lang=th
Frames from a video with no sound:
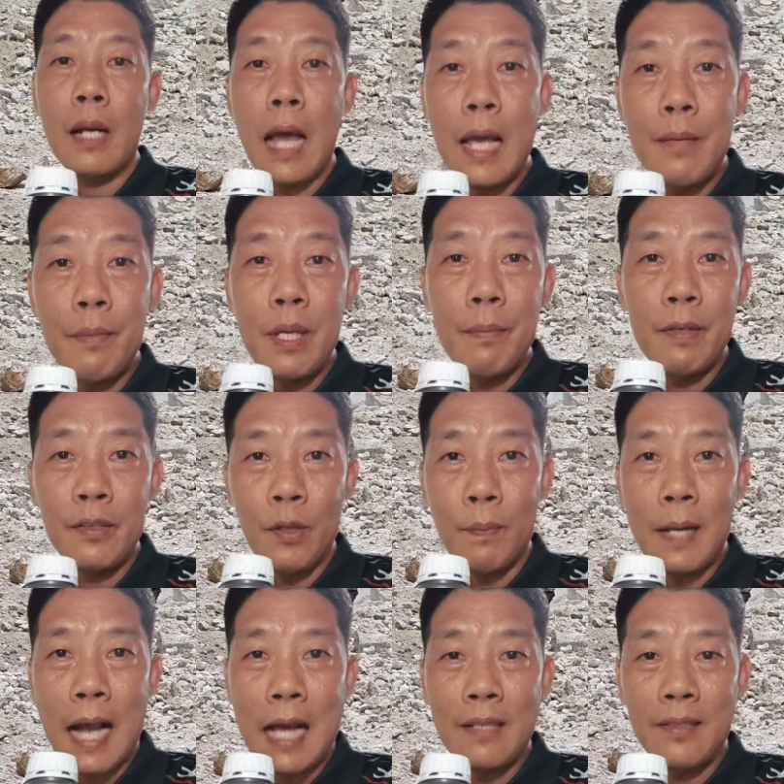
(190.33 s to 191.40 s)
ใครมีประส
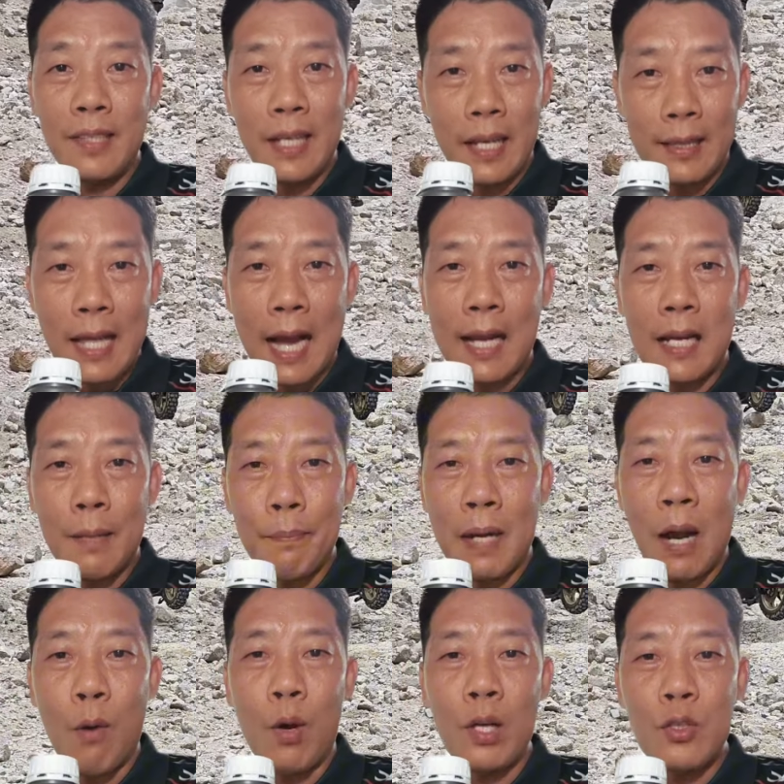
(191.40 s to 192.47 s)
บการณ์เสียตังกับ
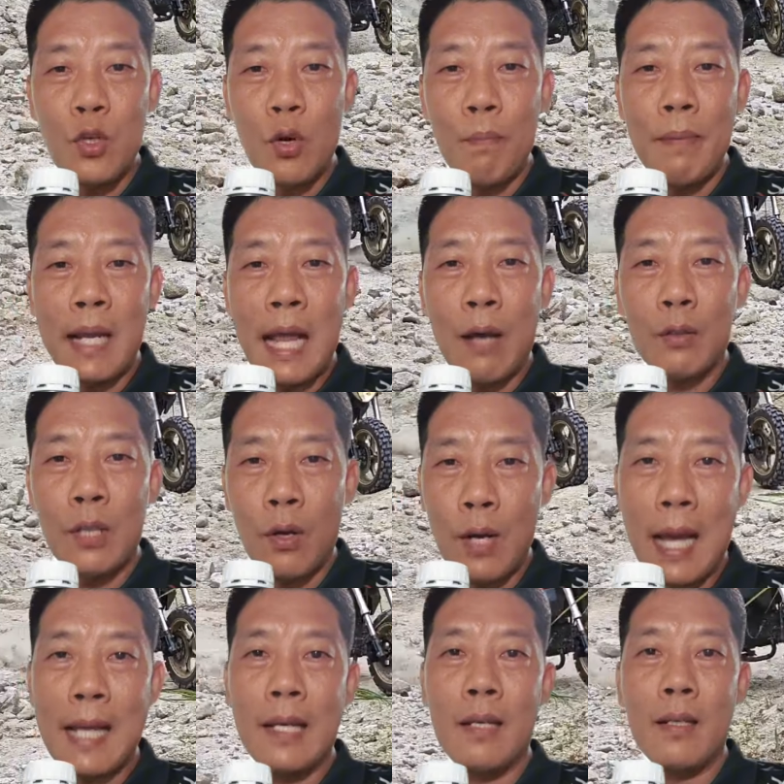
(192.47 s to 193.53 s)
เขากระโจมไปแล้วเท่า
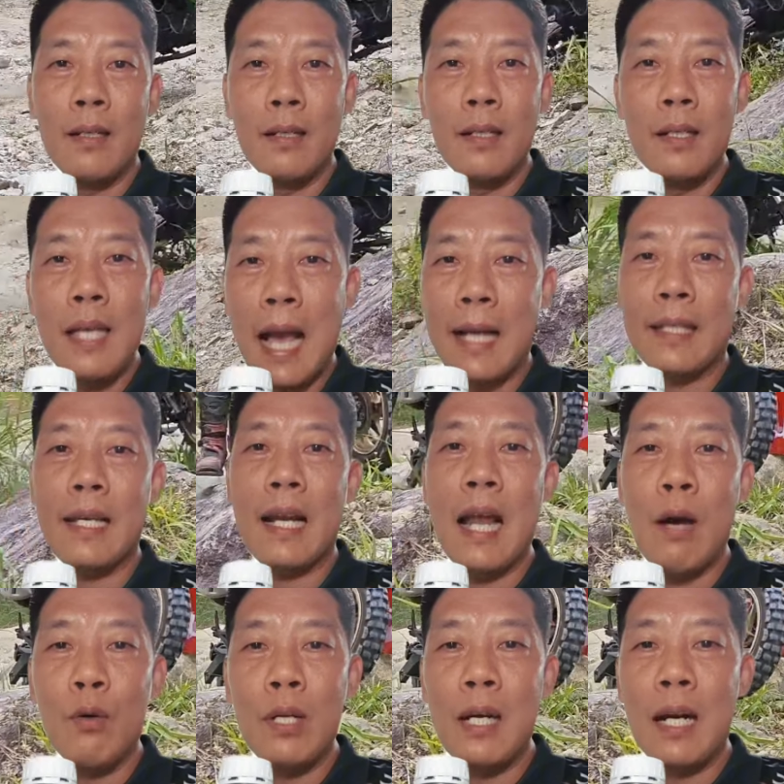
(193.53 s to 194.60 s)
ไหร่ หรืออยากจะ
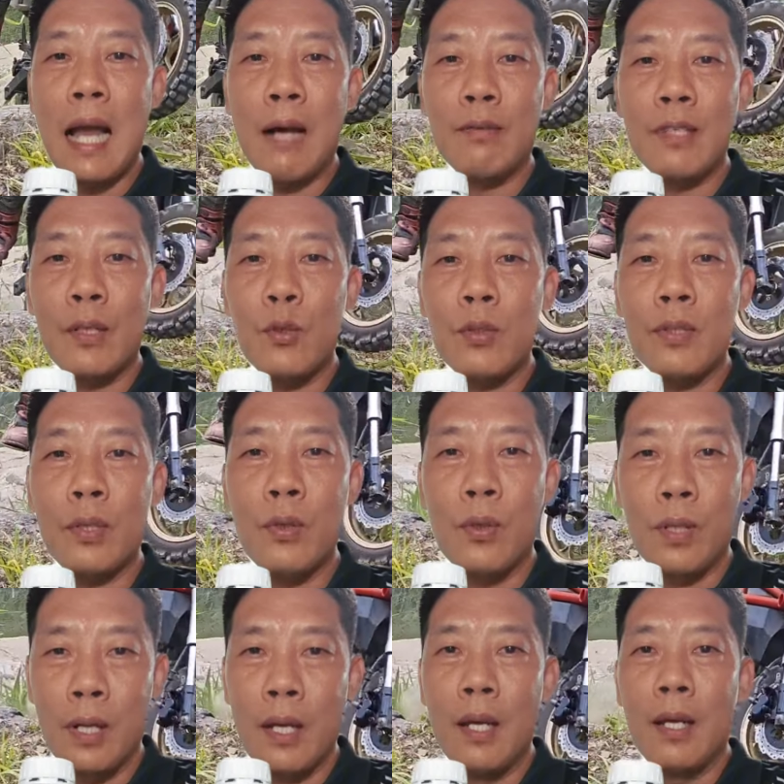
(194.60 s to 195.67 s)
เล่าเรื่องราวสนุกสนุ
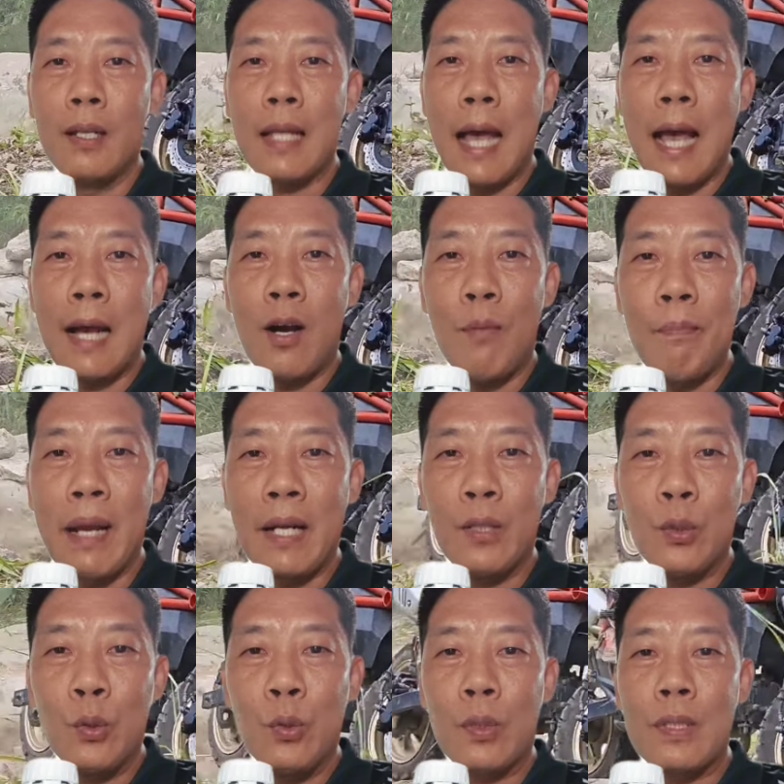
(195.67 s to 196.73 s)
กถ้าคอมเมน
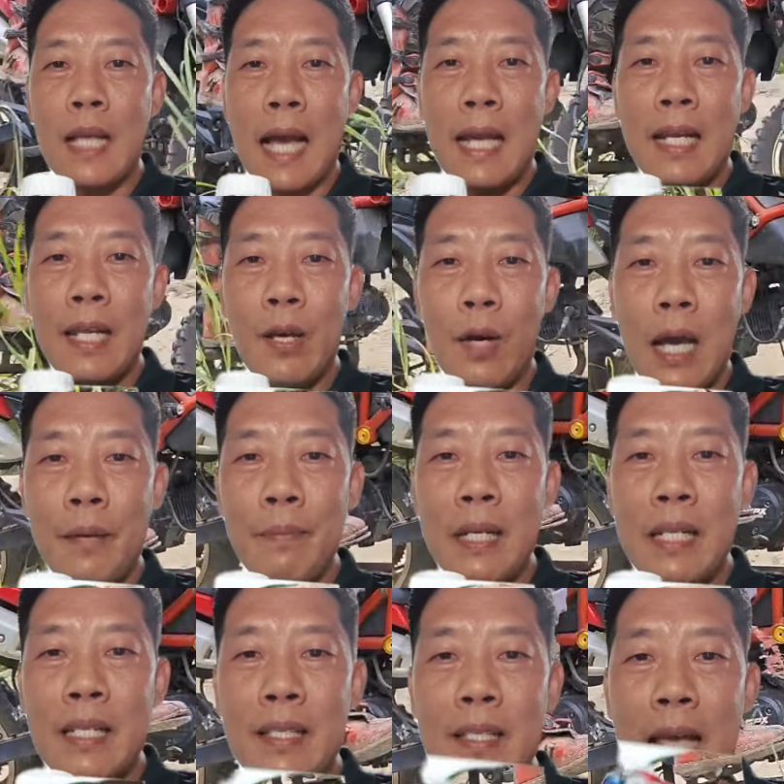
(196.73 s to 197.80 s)
ต์ถูกใจเดี๋ยวแอด
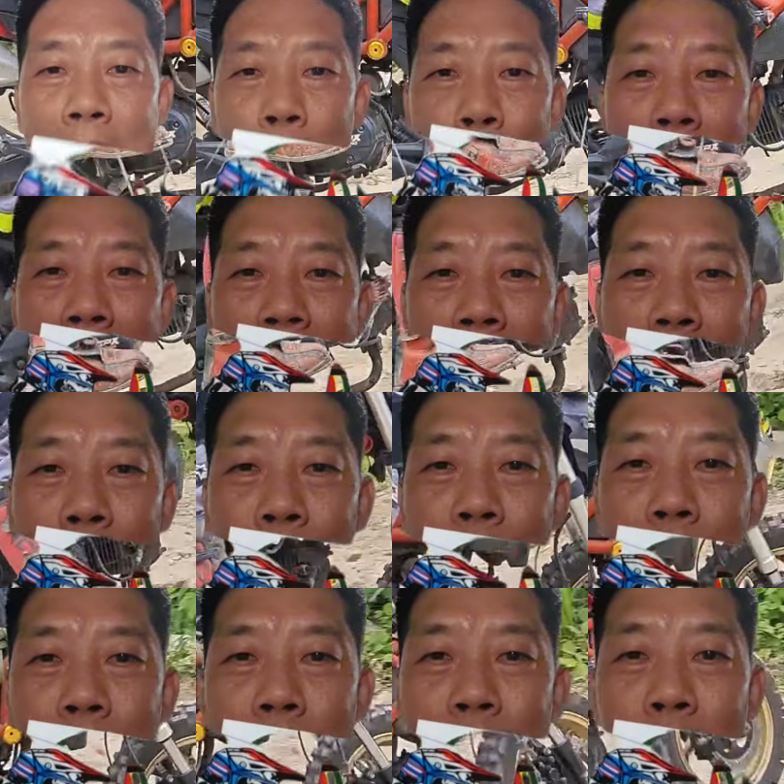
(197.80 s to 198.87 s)
มินแจกไปให้ครับ
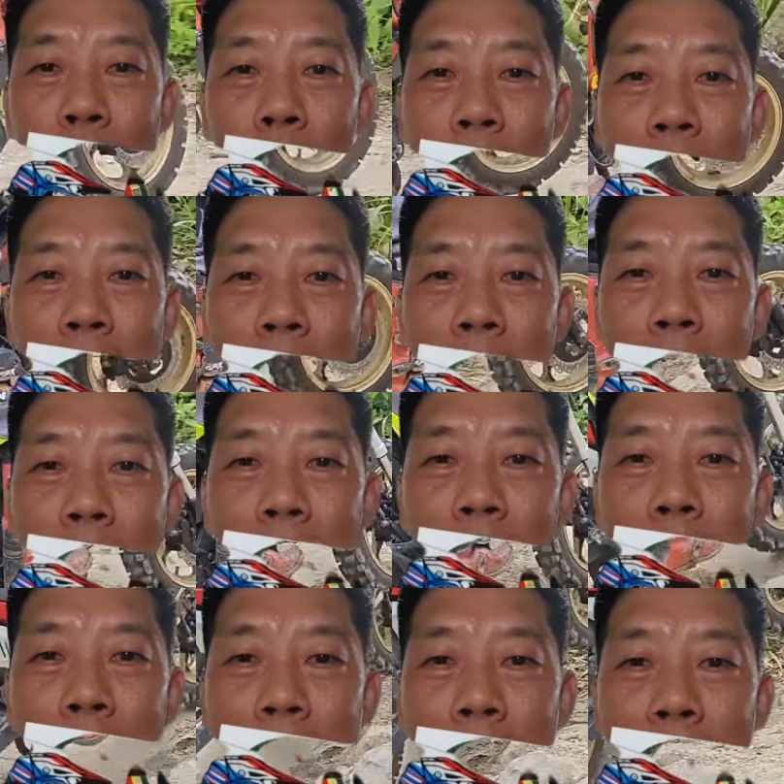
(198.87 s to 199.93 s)
ของที่ระลึก
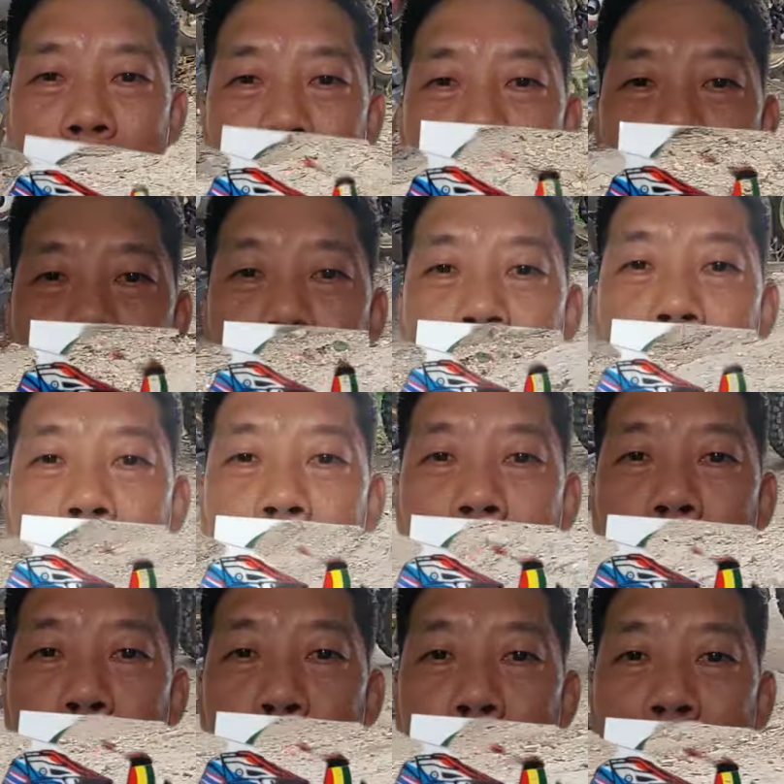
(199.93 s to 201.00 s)
จาก
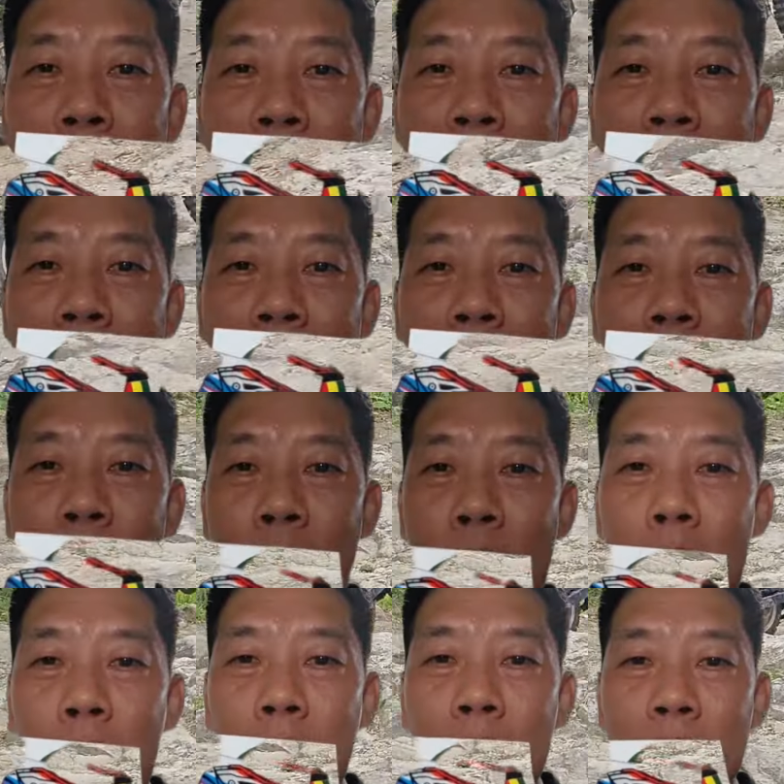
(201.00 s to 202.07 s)
เลเวลไทยแลนด์
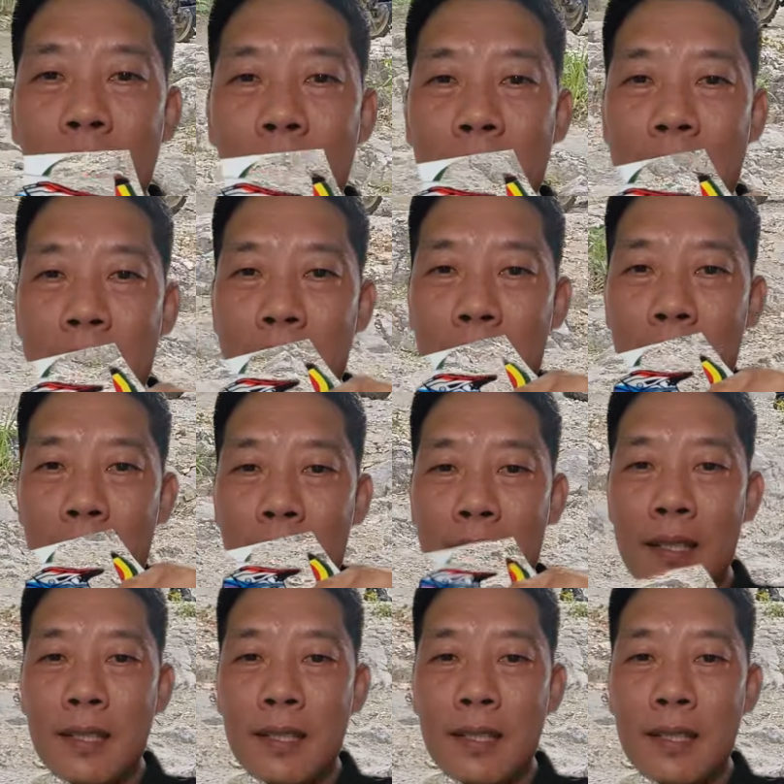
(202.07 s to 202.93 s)
น้องสติกเกอร์